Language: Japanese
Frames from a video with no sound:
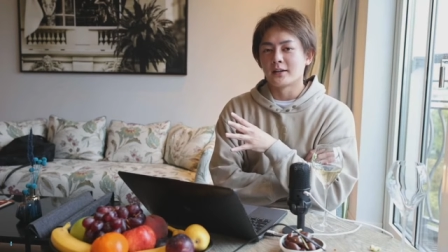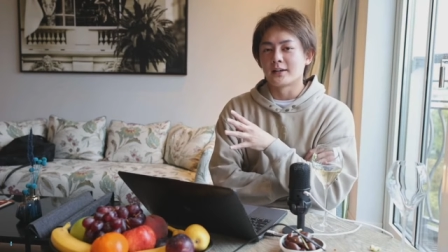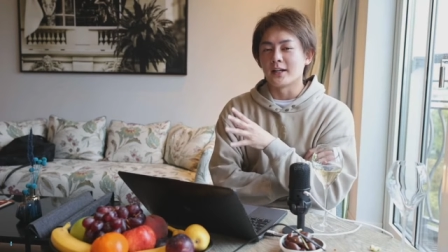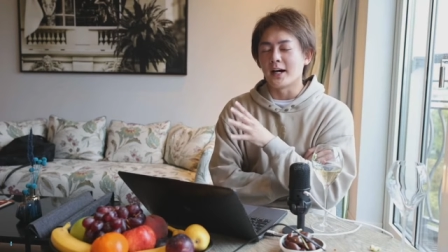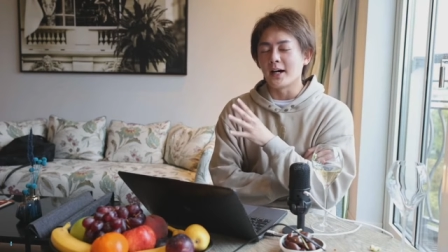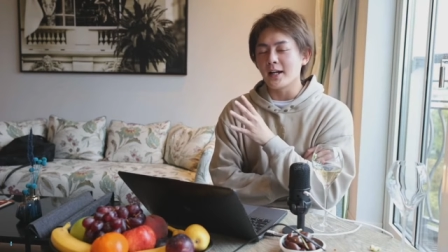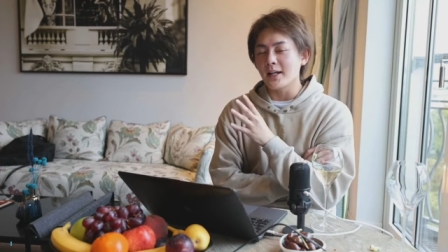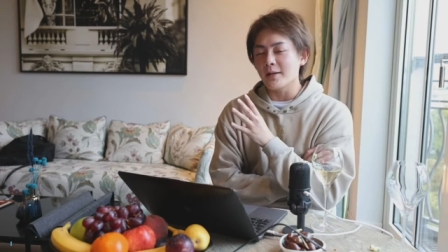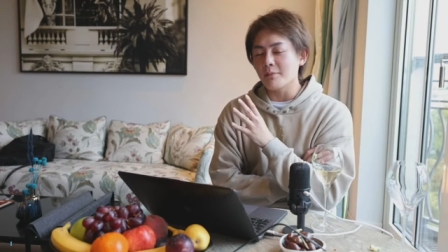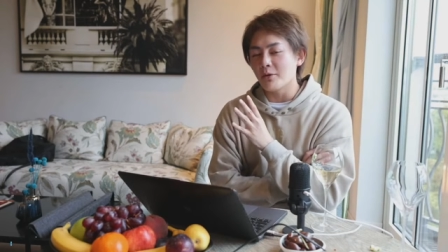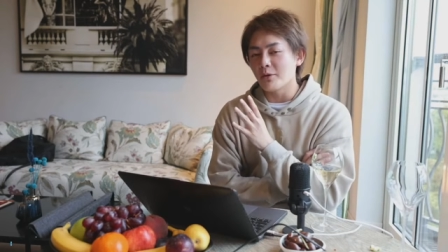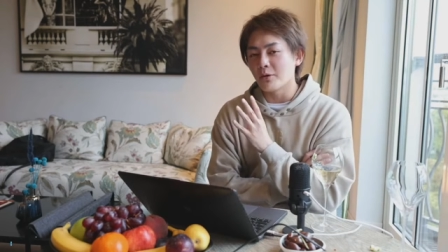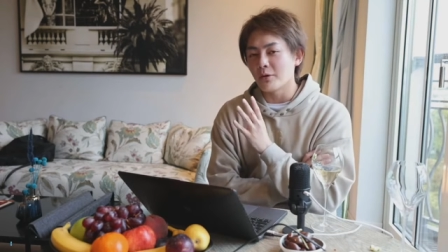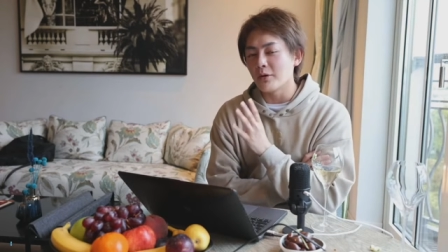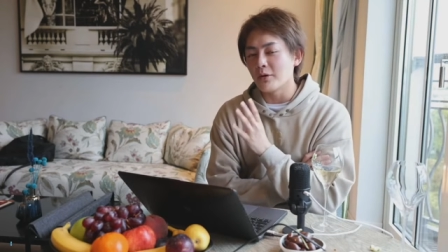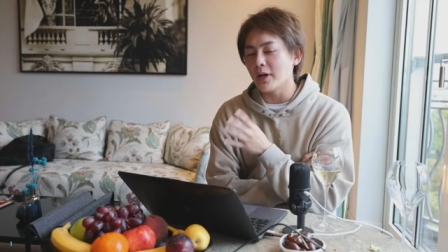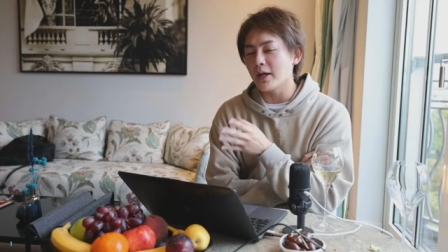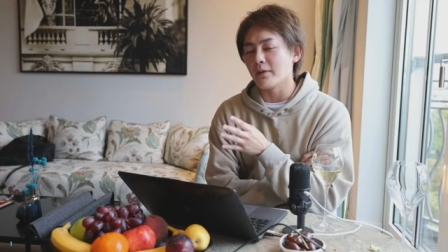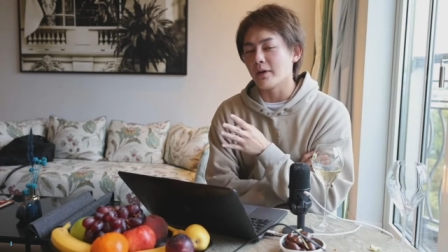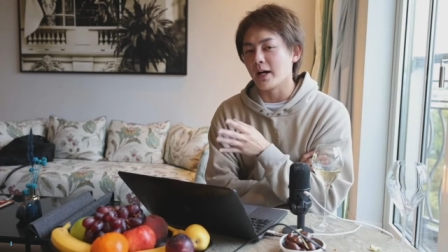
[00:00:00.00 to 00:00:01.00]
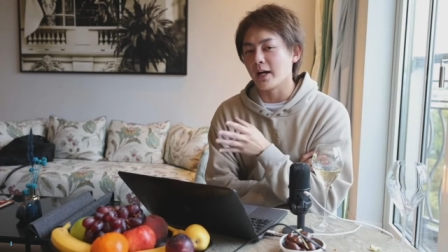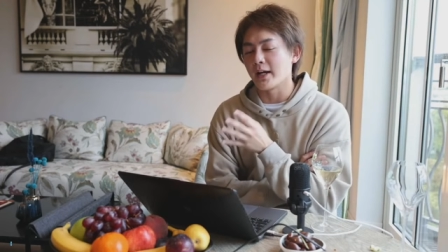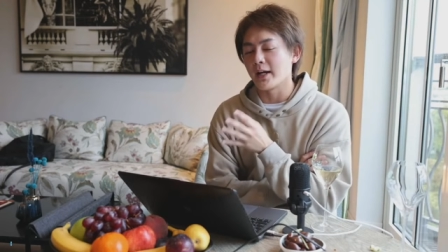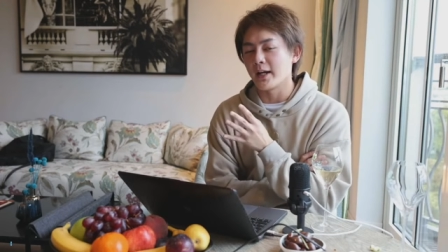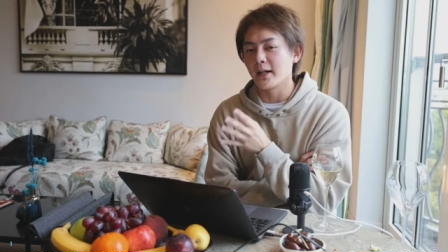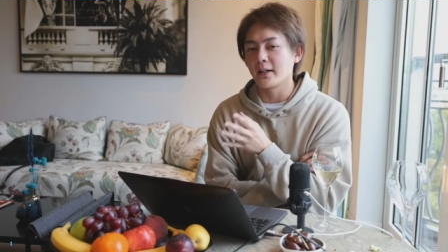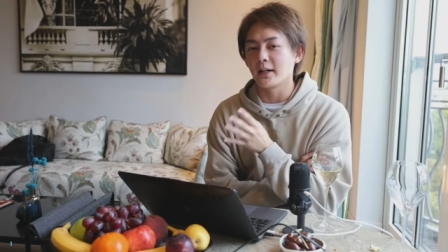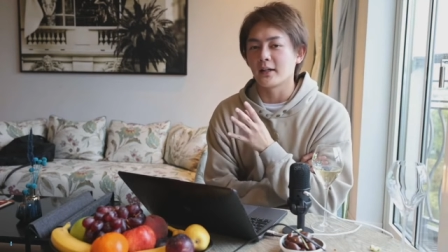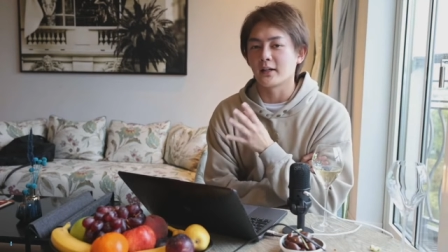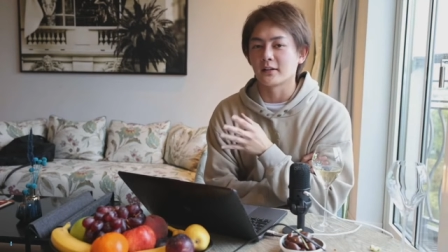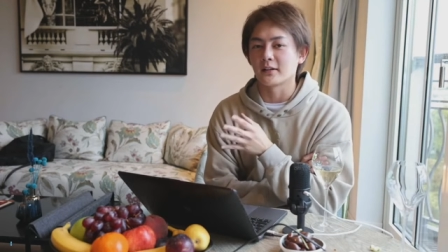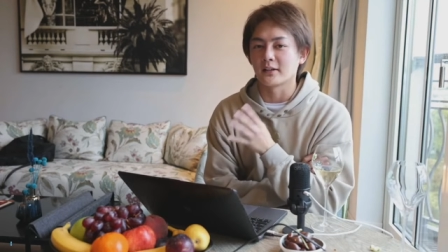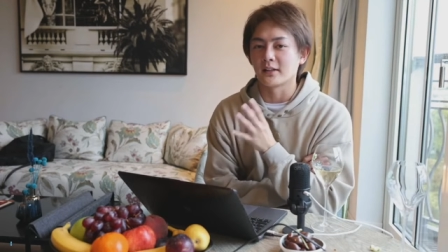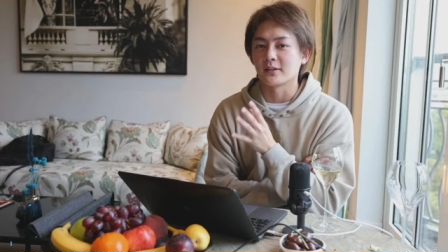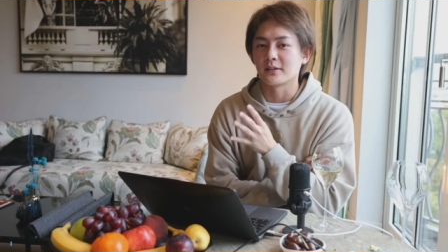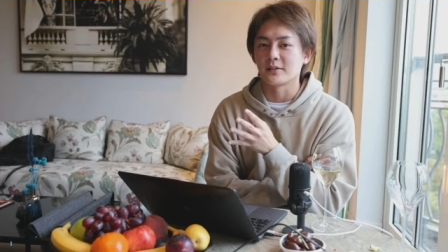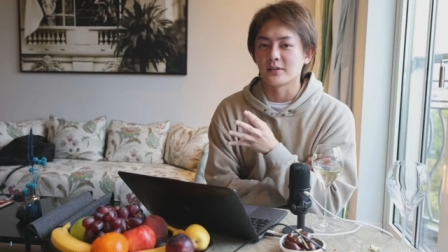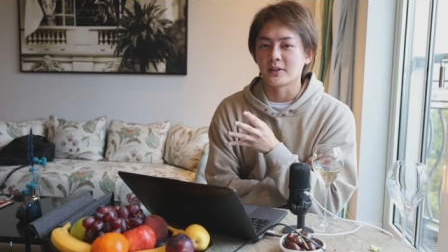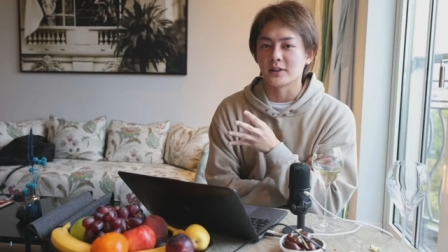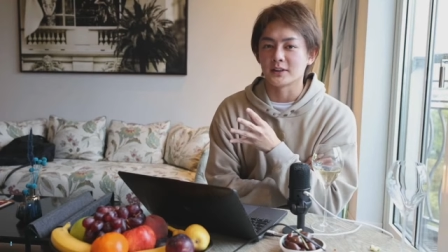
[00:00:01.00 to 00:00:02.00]
誰も声を上げれなかっ
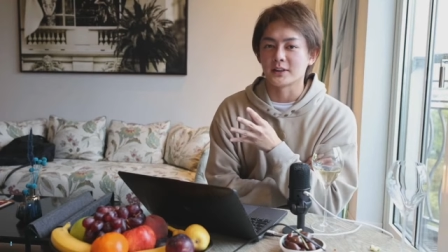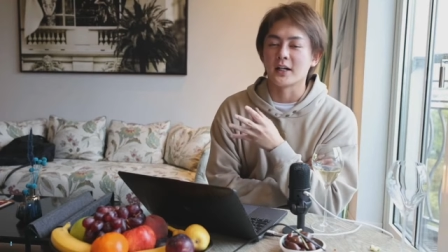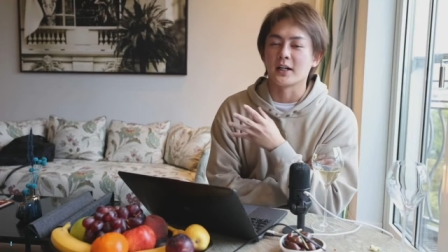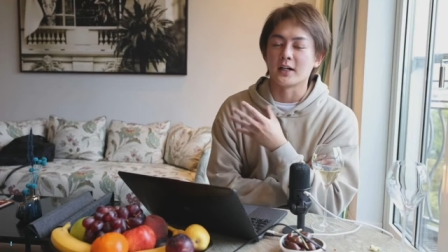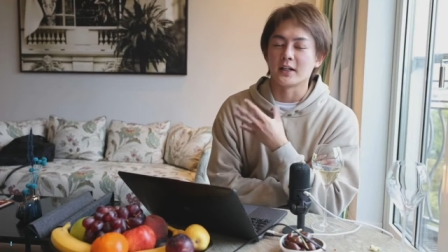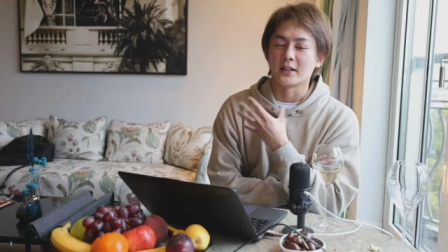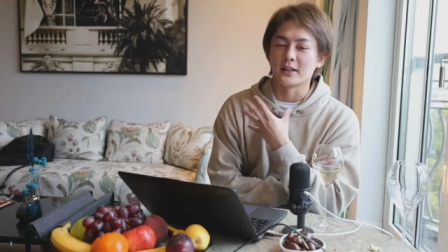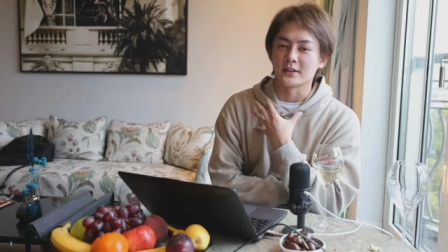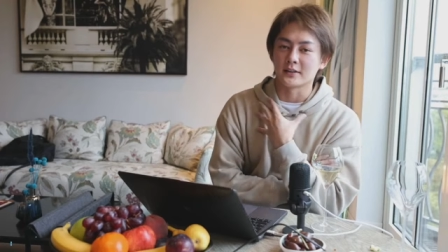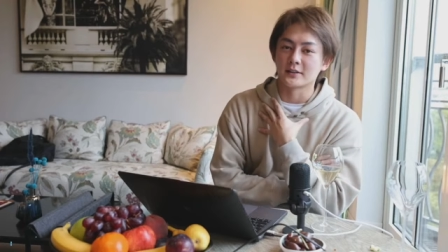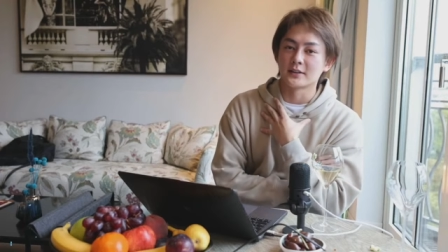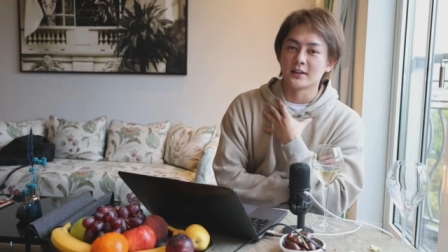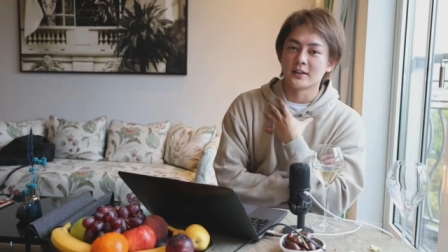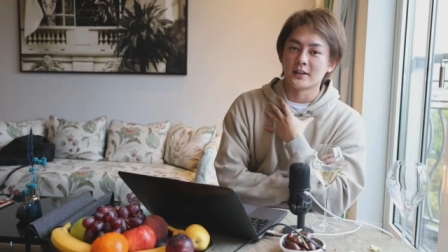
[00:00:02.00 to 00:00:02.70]
たっていうのが正解です。